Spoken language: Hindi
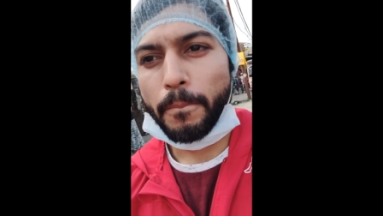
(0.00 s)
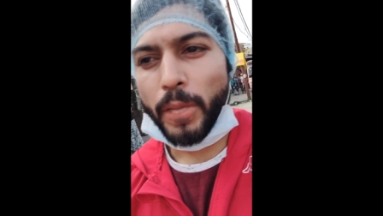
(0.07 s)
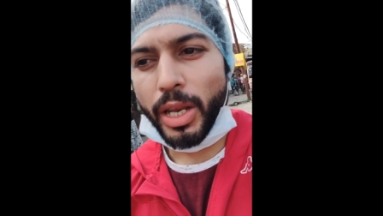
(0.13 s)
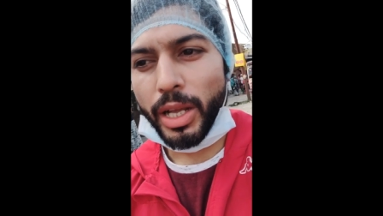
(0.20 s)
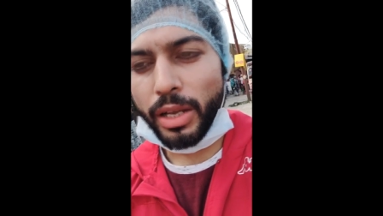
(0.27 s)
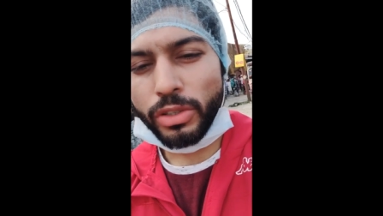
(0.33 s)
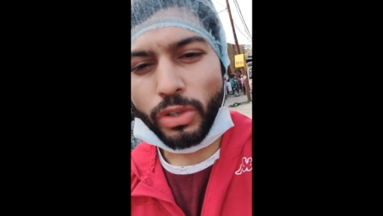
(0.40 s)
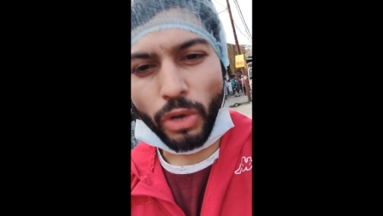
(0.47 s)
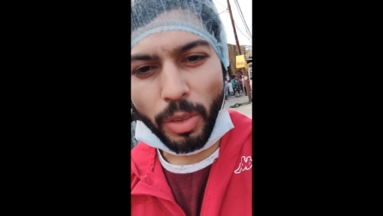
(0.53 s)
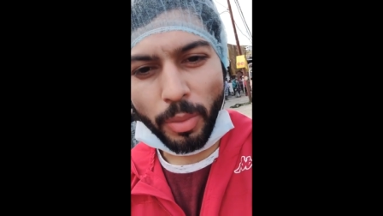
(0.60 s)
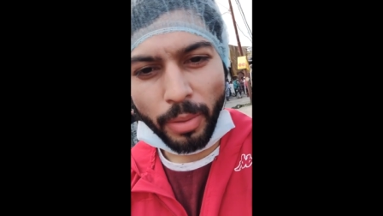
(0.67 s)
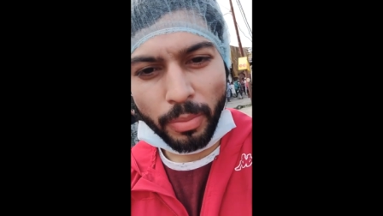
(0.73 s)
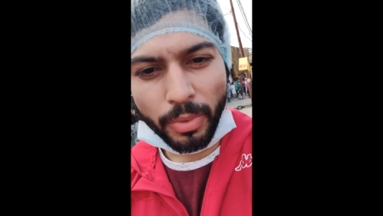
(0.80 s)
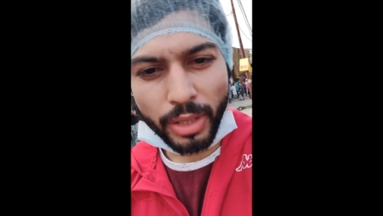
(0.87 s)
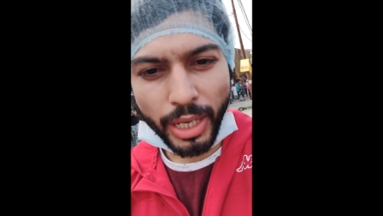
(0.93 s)
मैंने कहा सॉरी
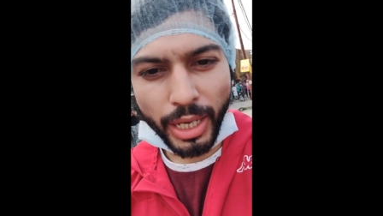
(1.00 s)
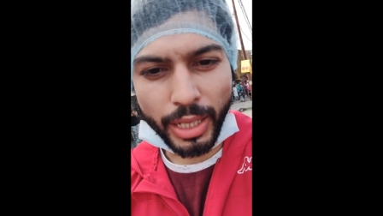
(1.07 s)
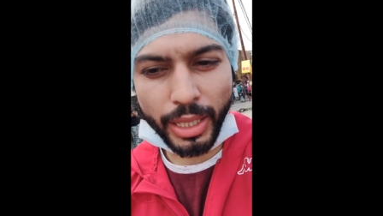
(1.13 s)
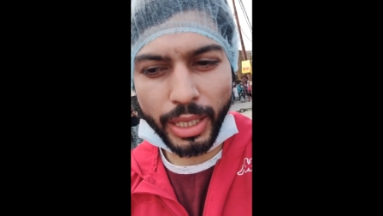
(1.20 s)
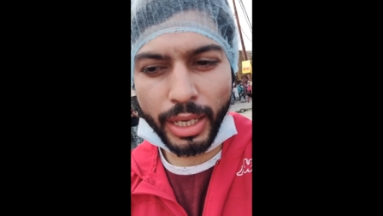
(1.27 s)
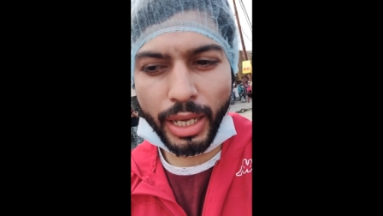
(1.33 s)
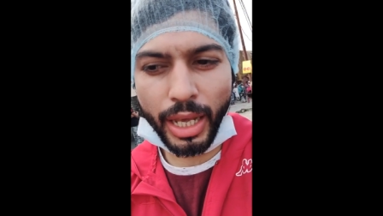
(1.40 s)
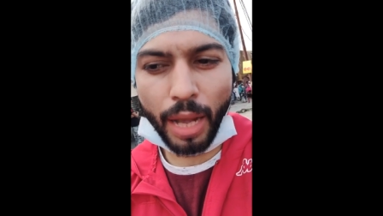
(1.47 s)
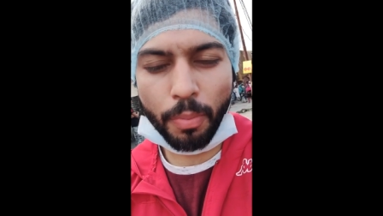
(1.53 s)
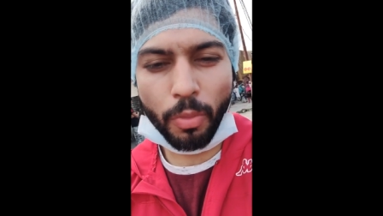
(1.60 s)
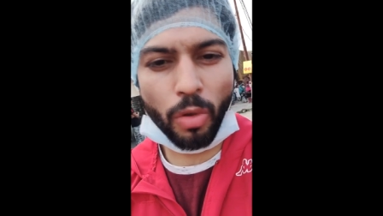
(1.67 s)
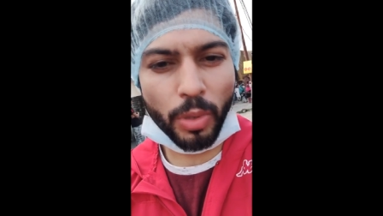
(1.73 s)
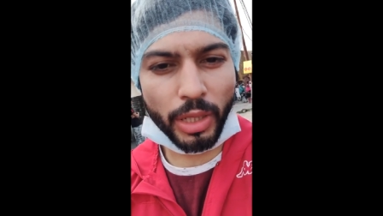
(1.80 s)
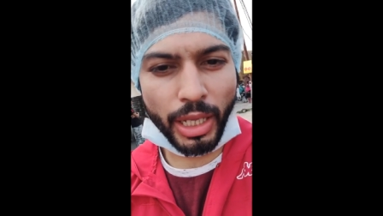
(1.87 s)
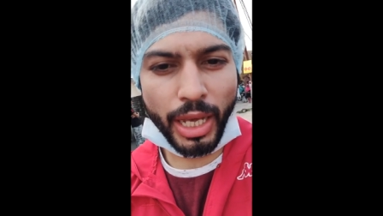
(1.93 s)
मैम कहते हैं कि
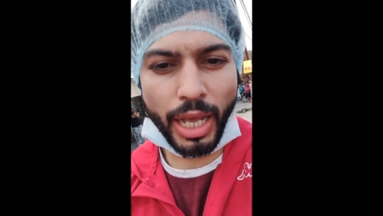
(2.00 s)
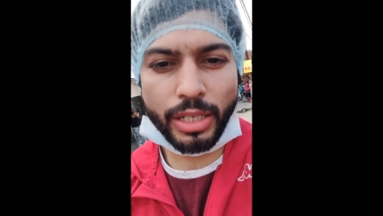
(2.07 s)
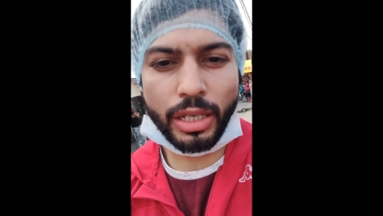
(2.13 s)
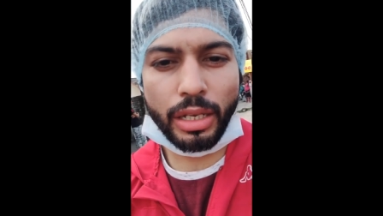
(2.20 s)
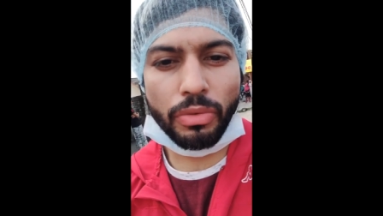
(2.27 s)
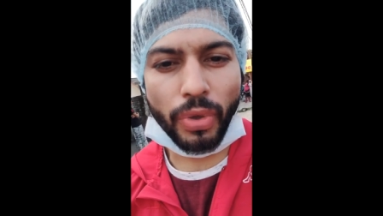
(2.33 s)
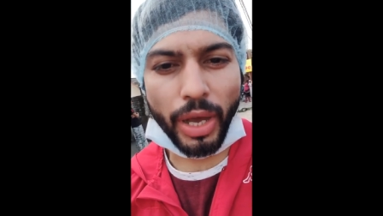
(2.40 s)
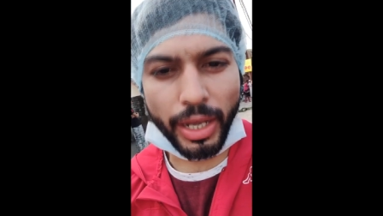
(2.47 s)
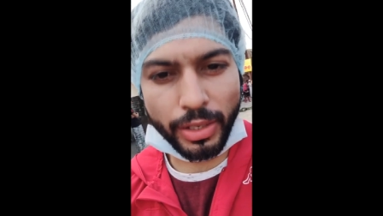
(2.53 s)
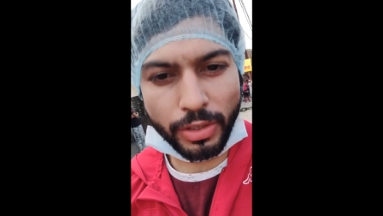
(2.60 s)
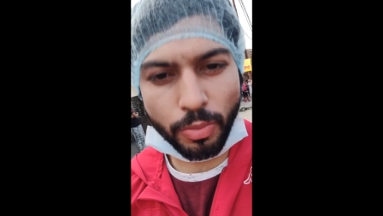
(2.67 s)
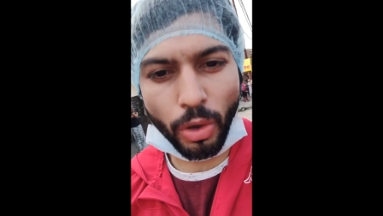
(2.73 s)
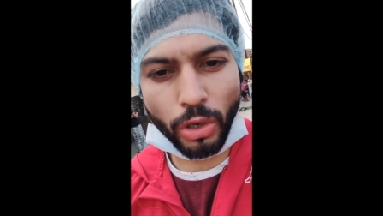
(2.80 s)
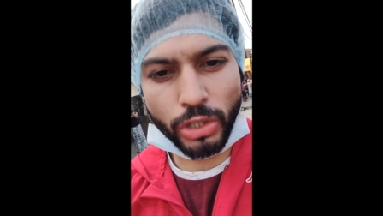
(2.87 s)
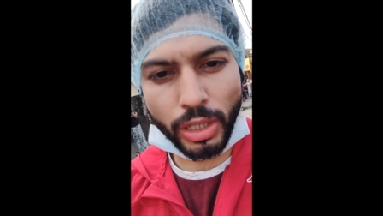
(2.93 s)
आपको पता ही आजकल
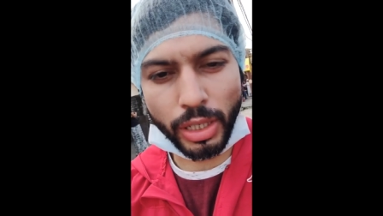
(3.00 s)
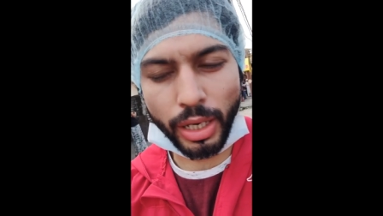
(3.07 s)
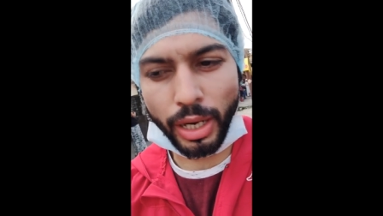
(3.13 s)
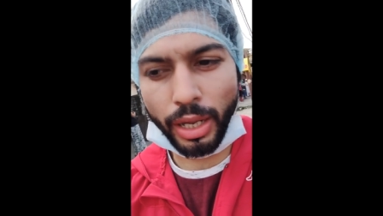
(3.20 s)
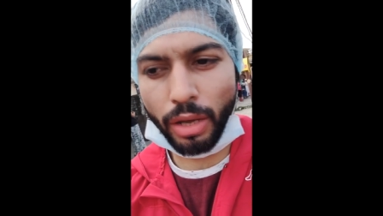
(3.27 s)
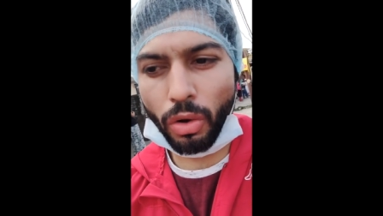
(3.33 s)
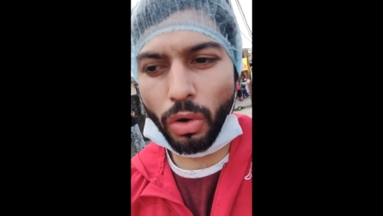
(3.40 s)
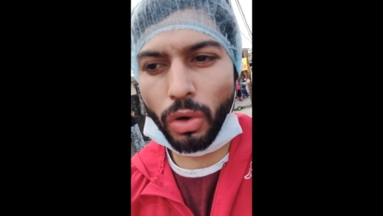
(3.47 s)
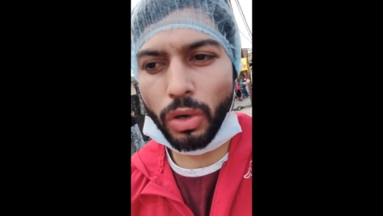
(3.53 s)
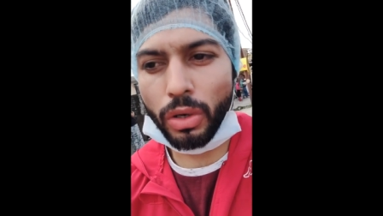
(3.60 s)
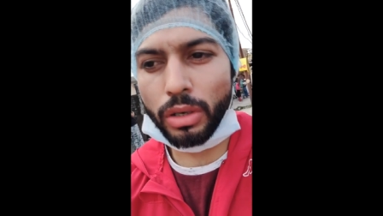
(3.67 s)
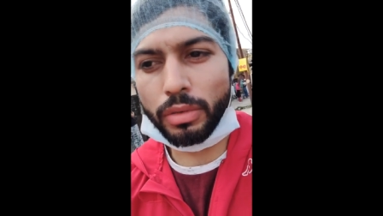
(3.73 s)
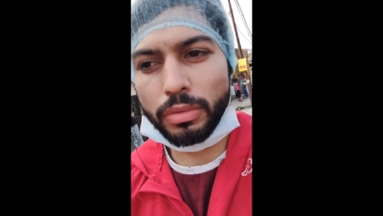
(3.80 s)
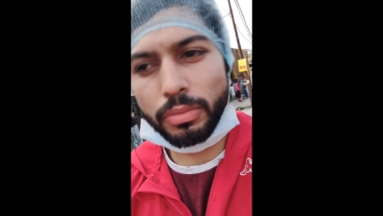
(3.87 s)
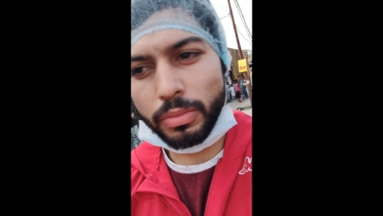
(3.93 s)
वायरस बहुत चल रहा है
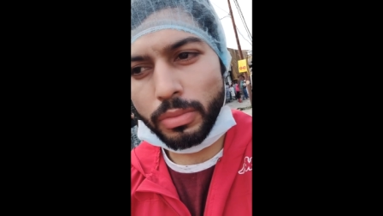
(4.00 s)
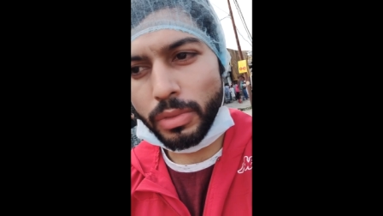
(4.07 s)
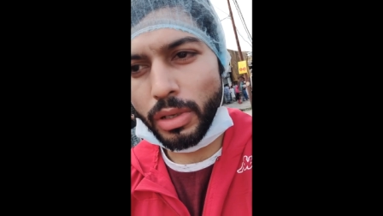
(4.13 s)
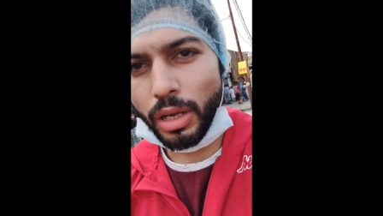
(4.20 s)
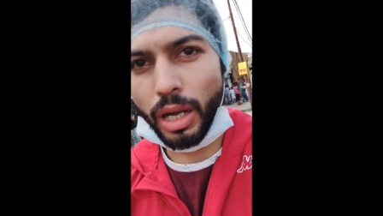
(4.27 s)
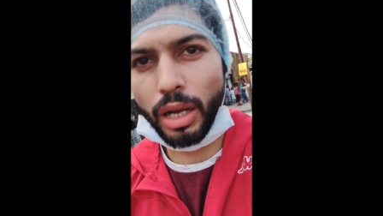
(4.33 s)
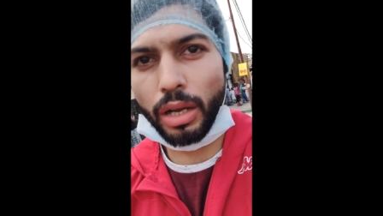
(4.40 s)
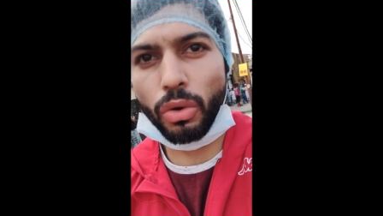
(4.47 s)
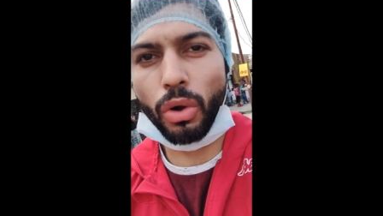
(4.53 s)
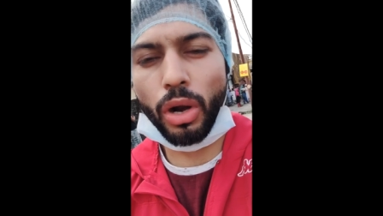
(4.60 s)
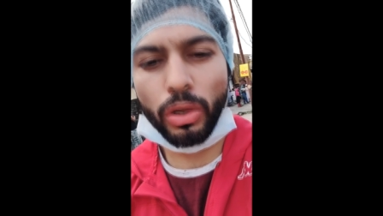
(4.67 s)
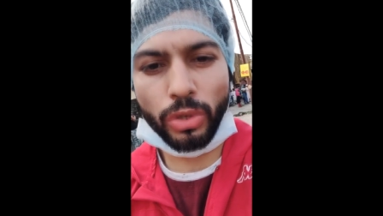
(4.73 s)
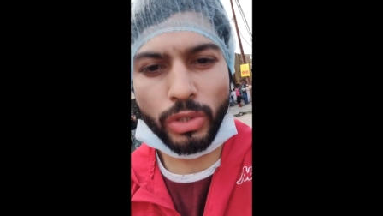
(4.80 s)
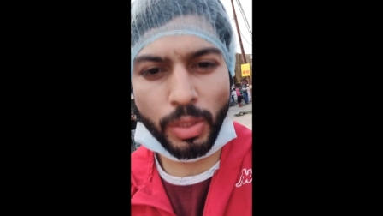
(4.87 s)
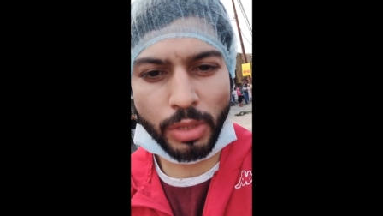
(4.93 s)
और अगर
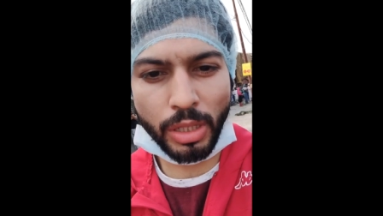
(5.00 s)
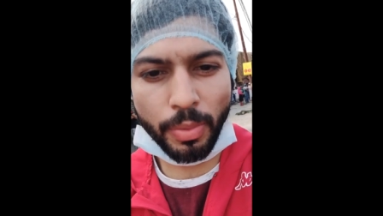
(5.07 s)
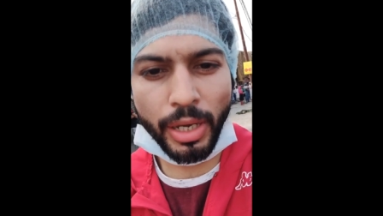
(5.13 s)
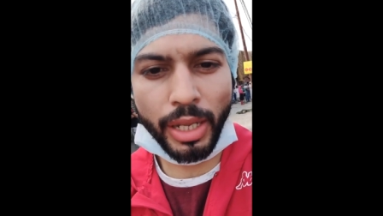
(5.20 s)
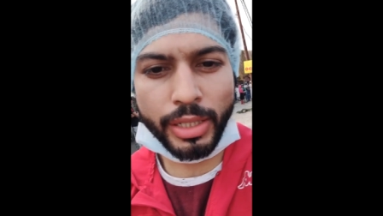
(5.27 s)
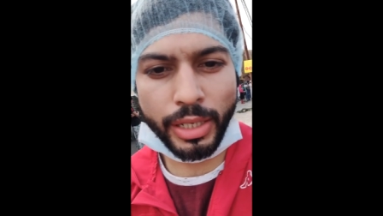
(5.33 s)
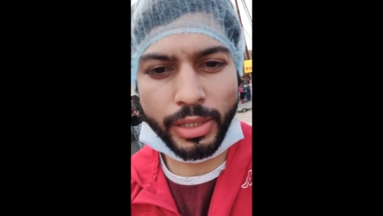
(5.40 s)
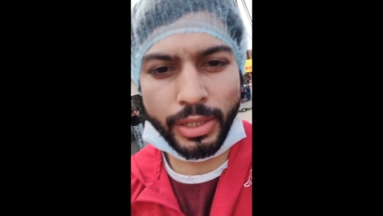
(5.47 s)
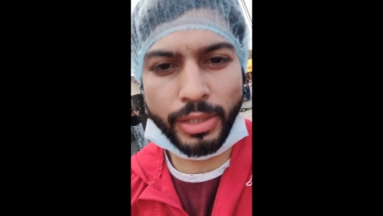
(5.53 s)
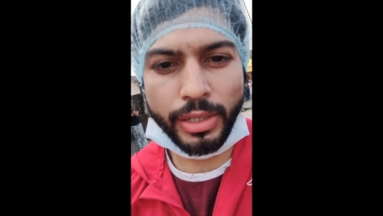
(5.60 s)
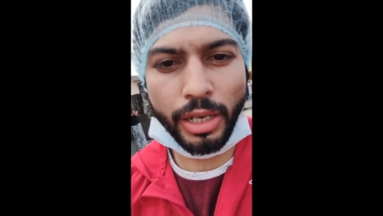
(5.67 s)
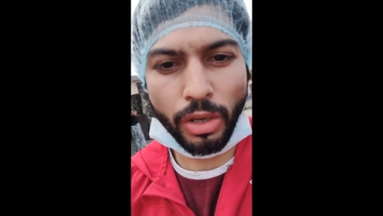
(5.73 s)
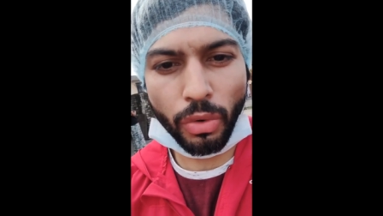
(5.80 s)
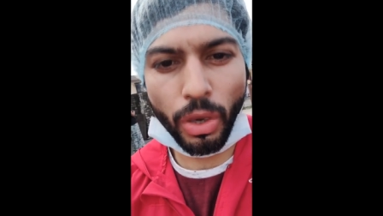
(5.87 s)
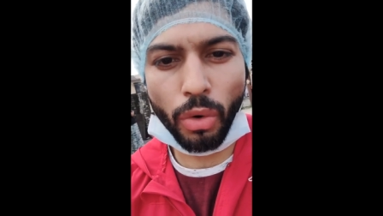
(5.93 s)
होगा तो सबसे पहले चांसेस
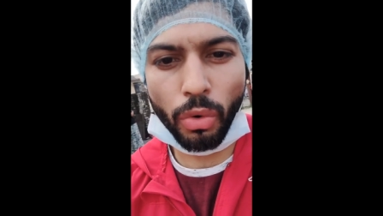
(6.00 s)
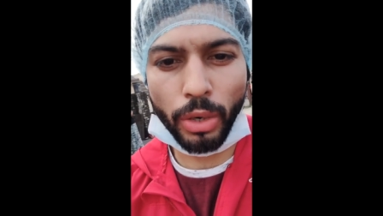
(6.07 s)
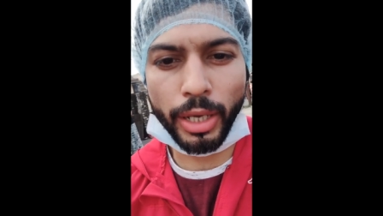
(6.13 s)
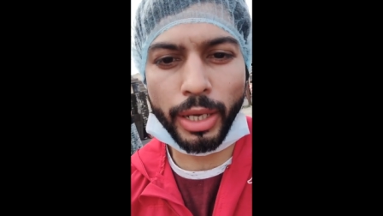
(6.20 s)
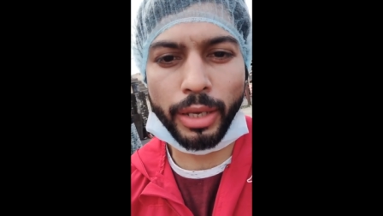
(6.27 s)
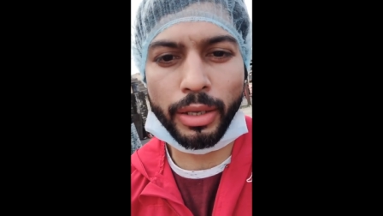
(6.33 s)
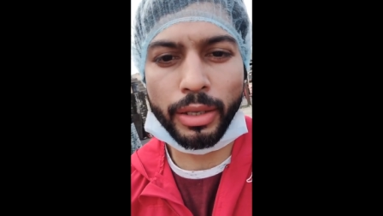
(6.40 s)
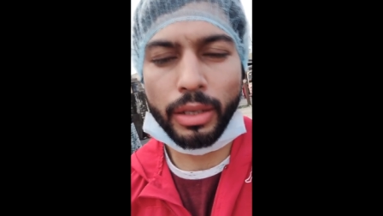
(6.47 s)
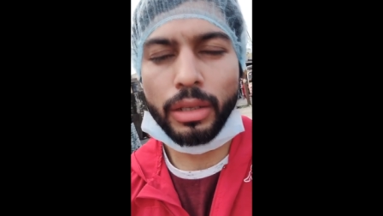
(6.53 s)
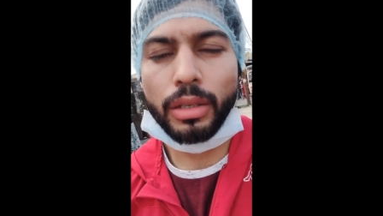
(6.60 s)
इन्हीं को हैं होने के